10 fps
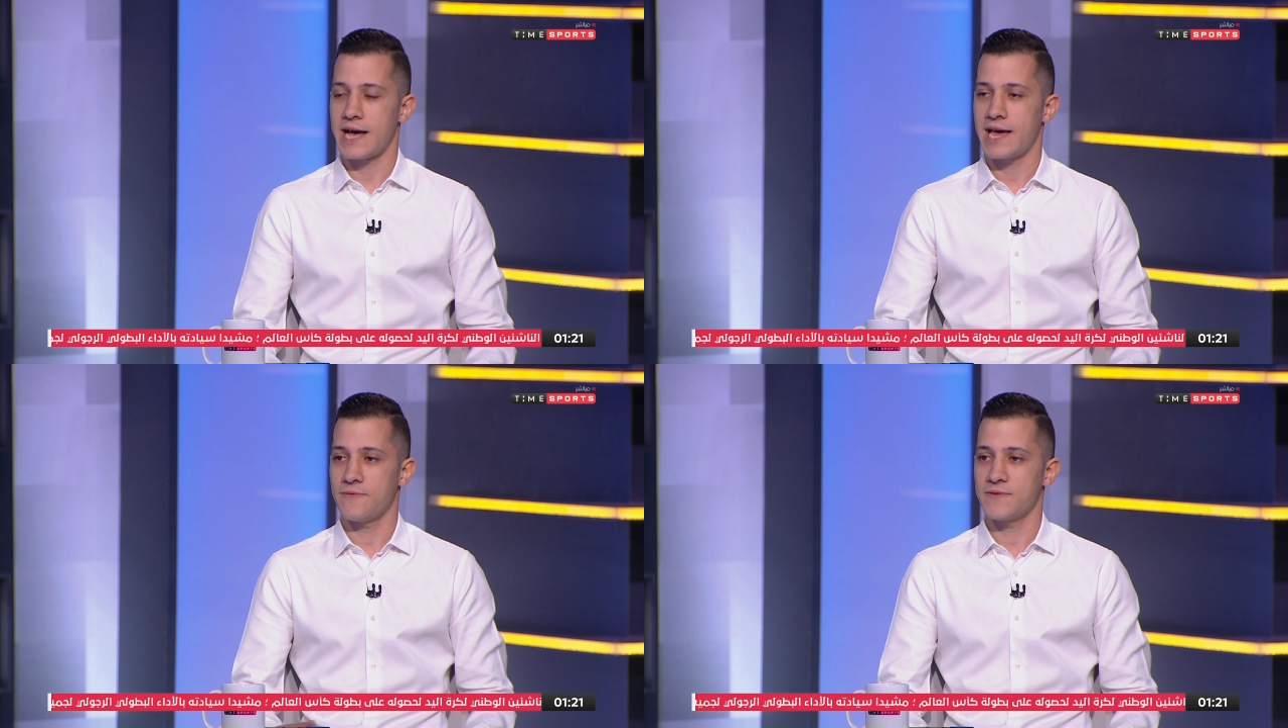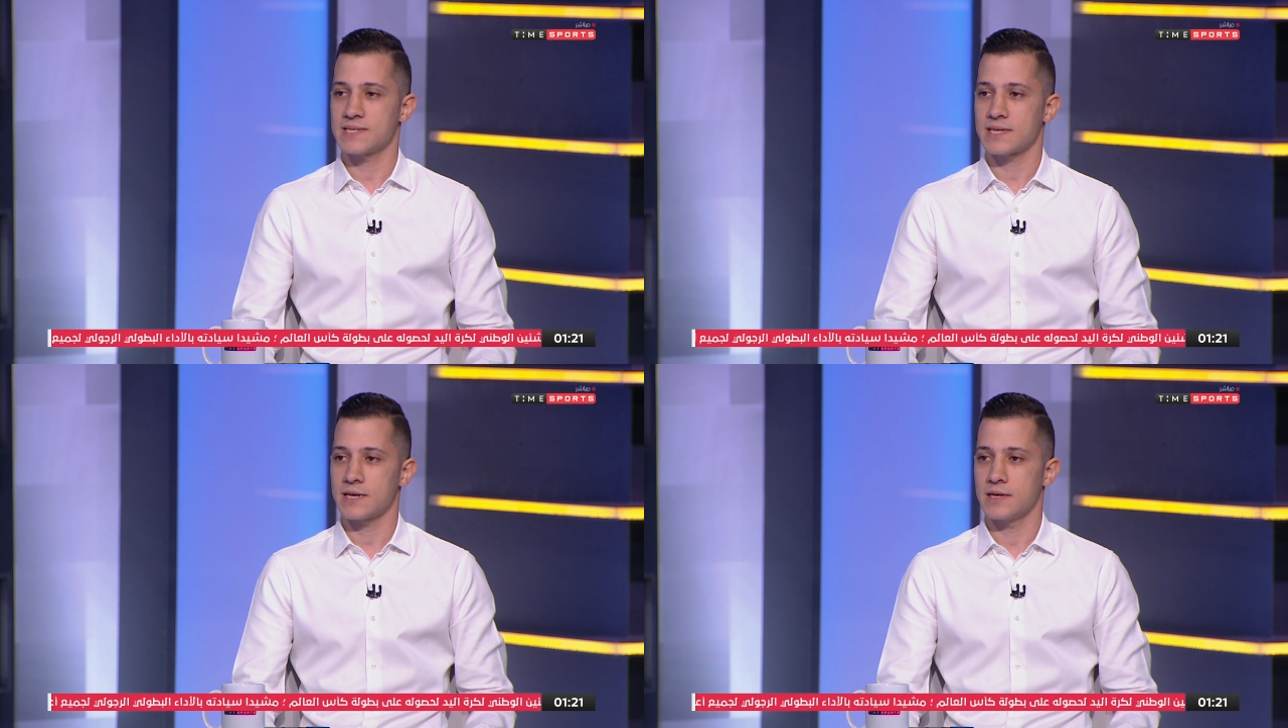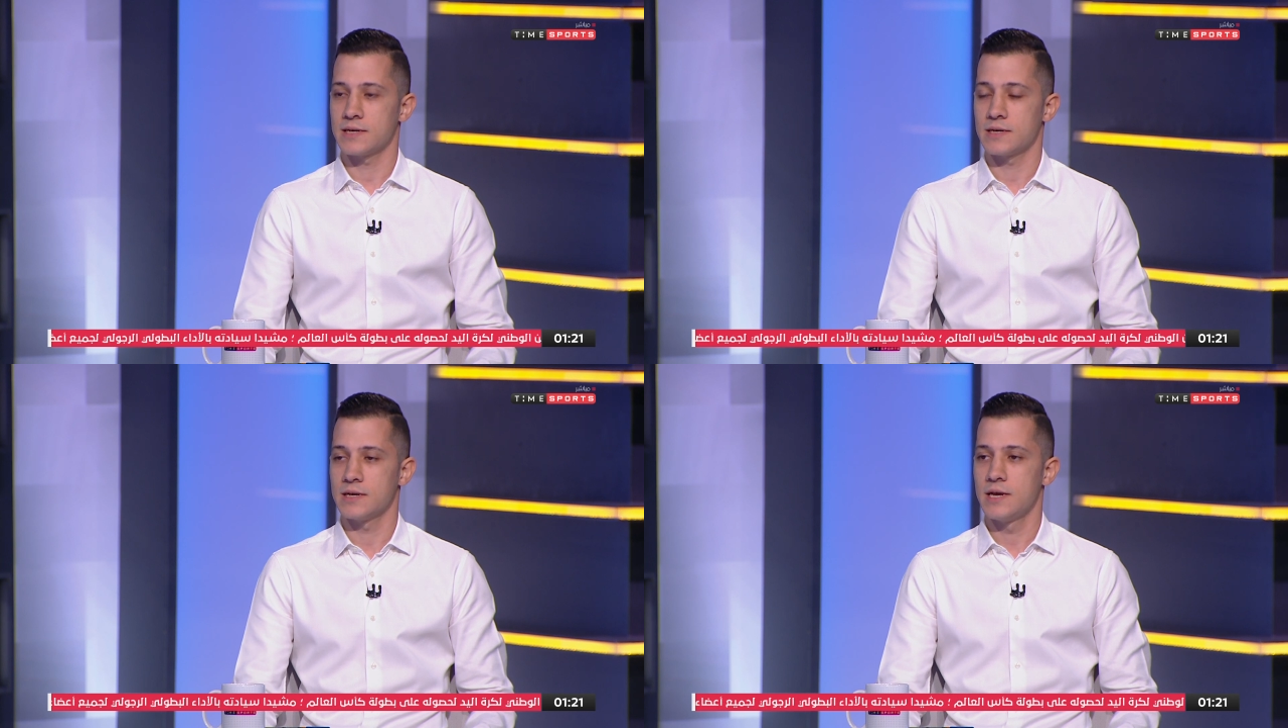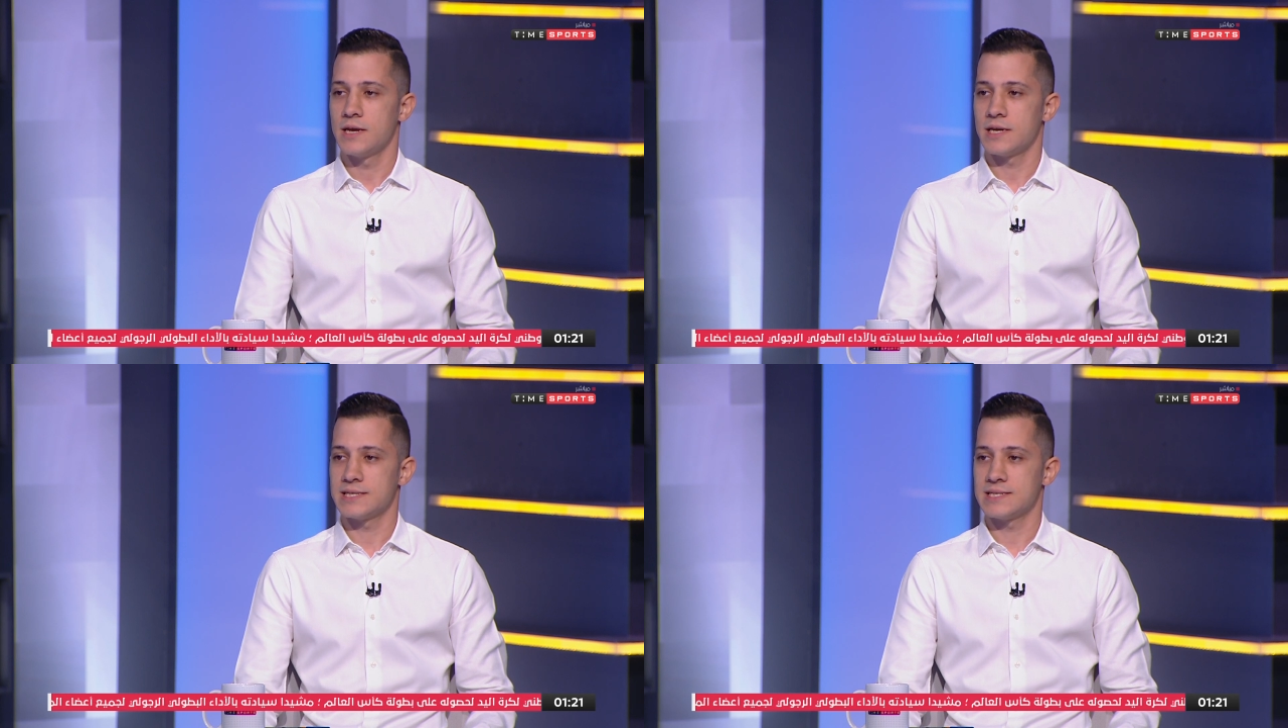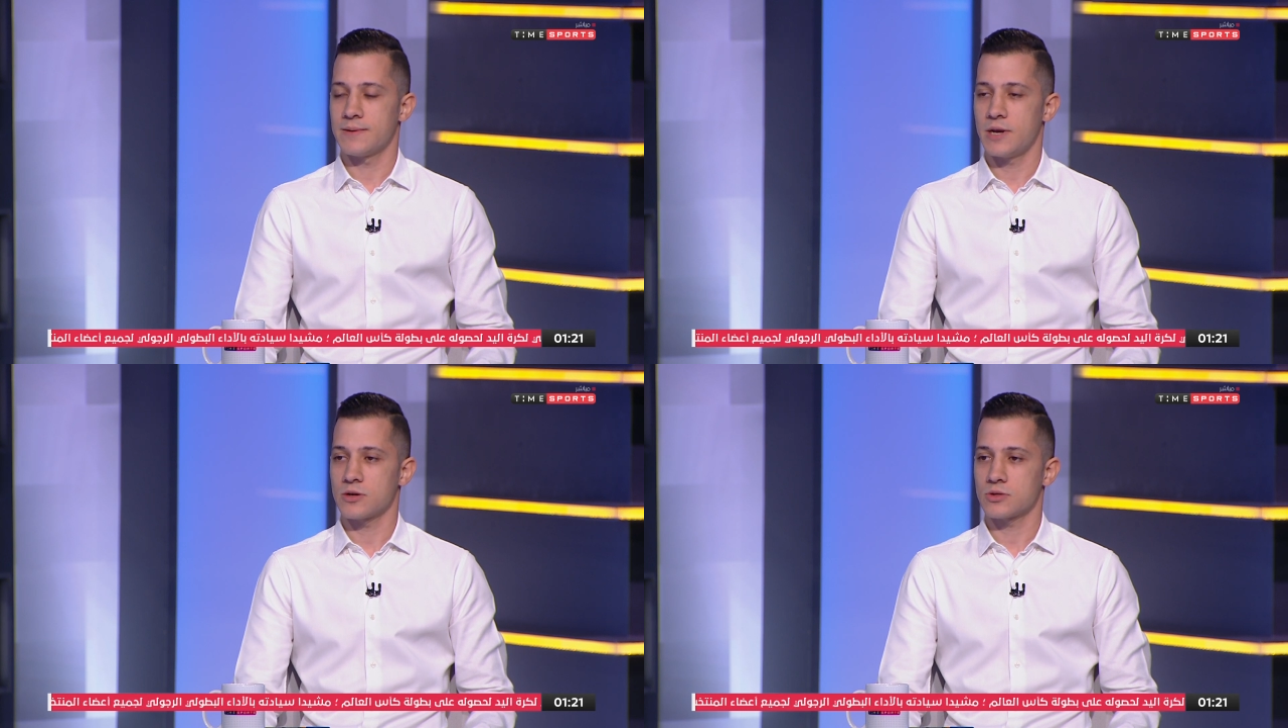حال فسخ نادي
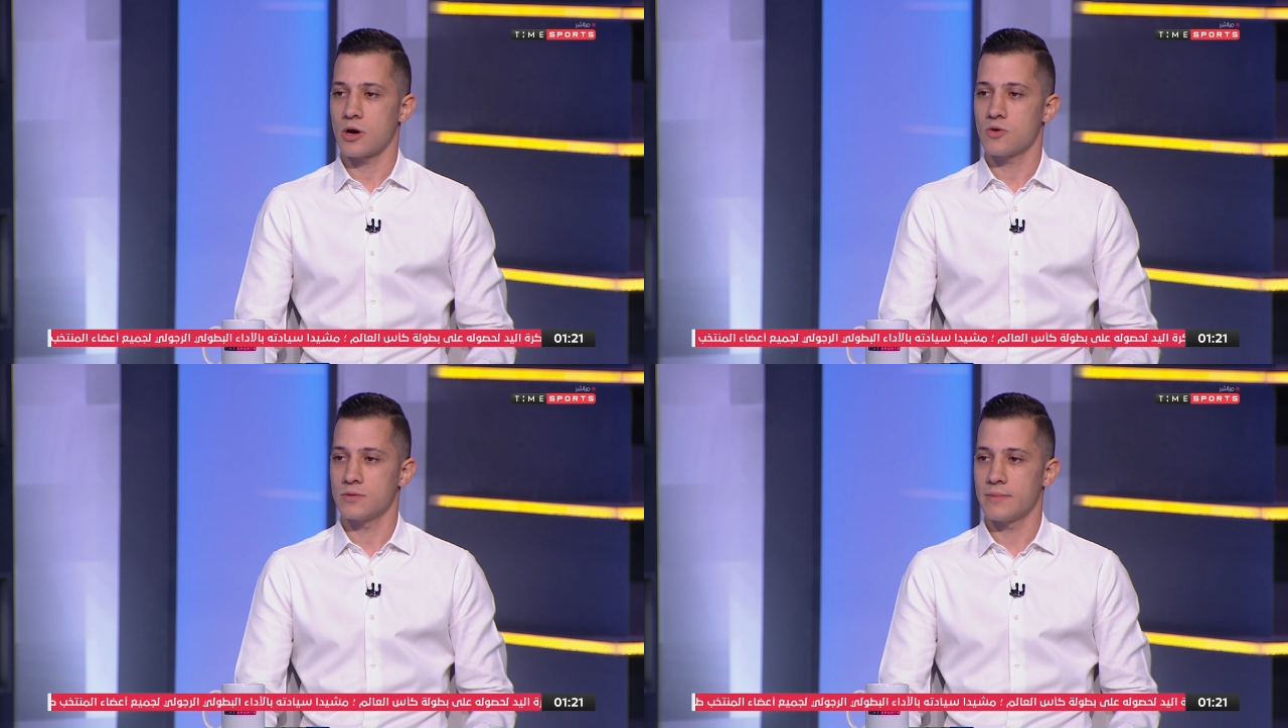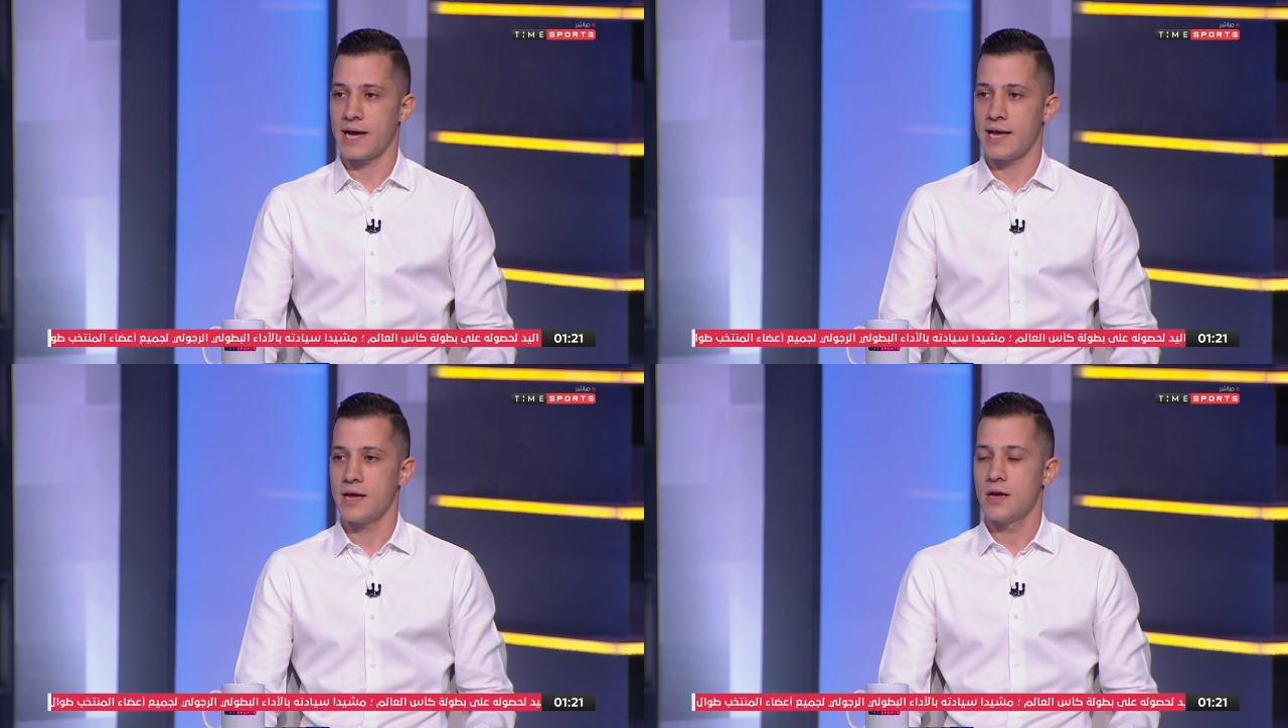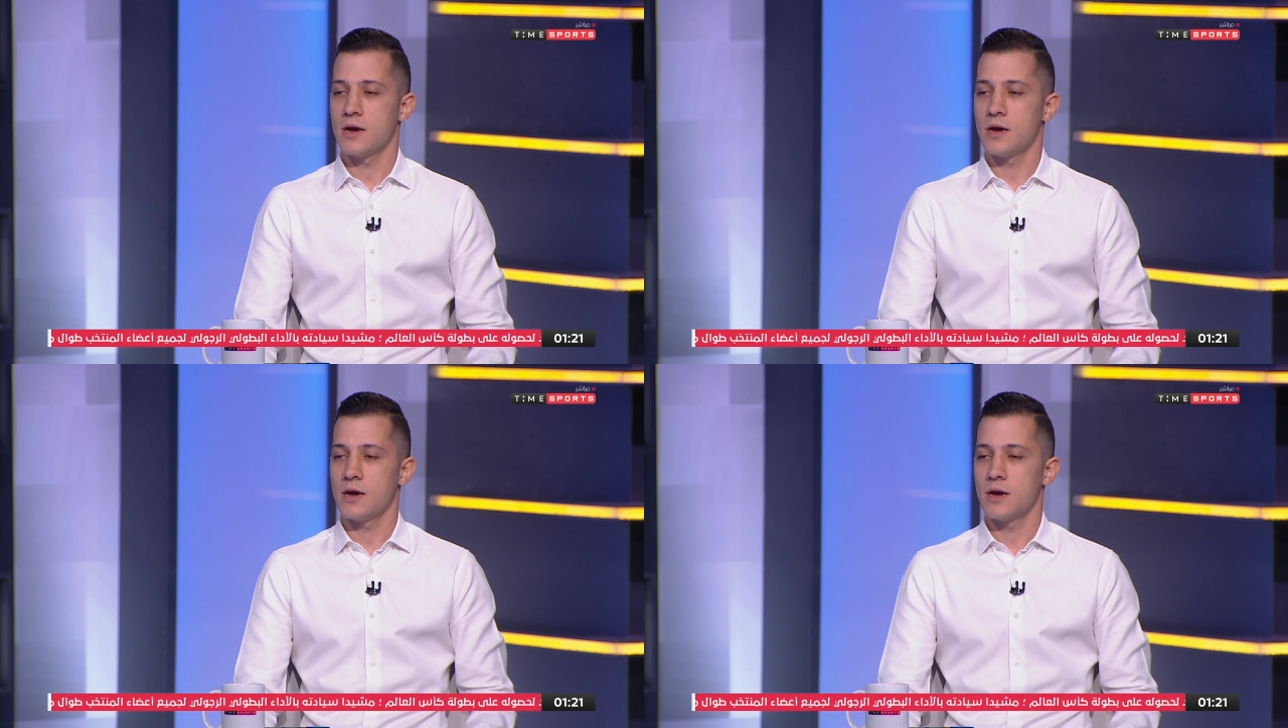الزمالك التعاقد معاه